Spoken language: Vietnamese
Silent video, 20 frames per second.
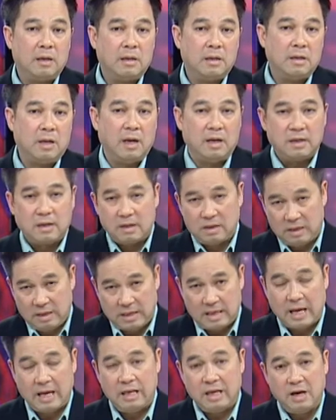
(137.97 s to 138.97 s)
thì,
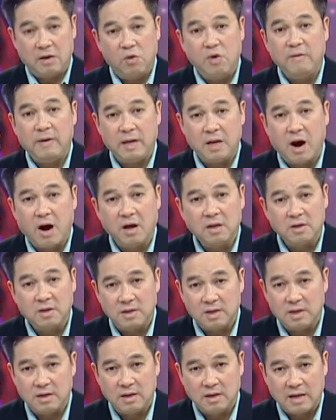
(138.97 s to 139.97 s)
thì những quý vị đó thường
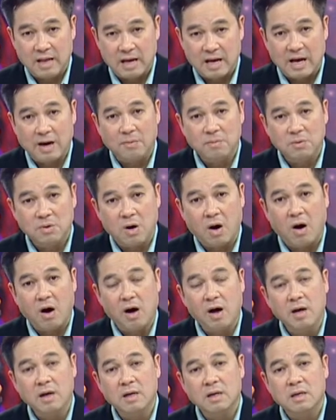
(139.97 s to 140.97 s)
thường là không
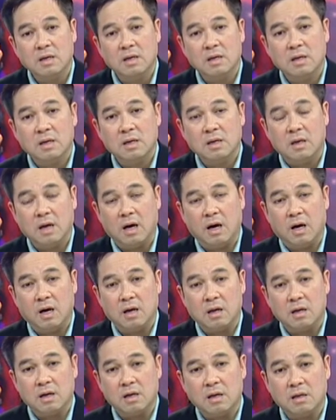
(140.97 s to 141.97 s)
có uh,
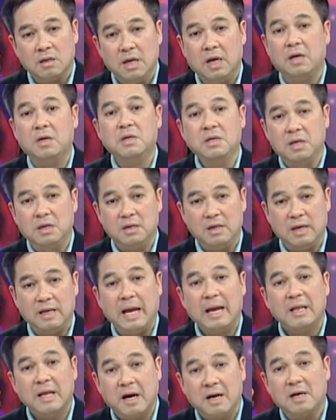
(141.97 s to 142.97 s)
giữ được những
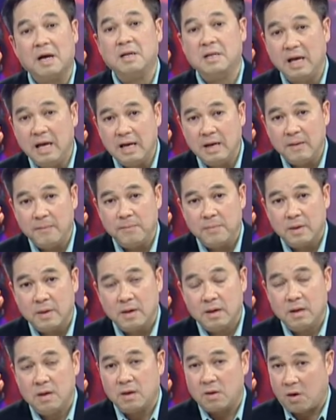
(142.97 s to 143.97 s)
giấy tờ cần thiết
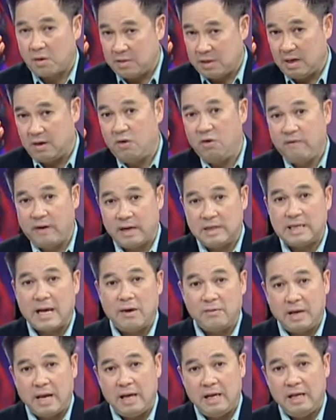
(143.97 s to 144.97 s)
còn những quý vị
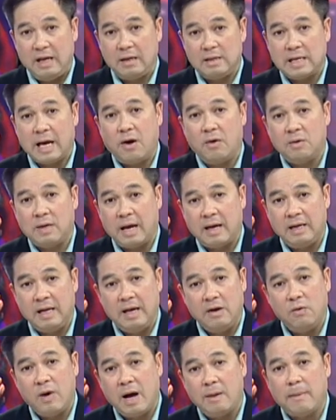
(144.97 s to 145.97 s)
sau này sau này
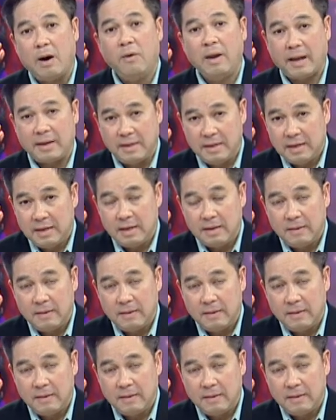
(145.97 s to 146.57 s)
đi qua bảo lãnh đó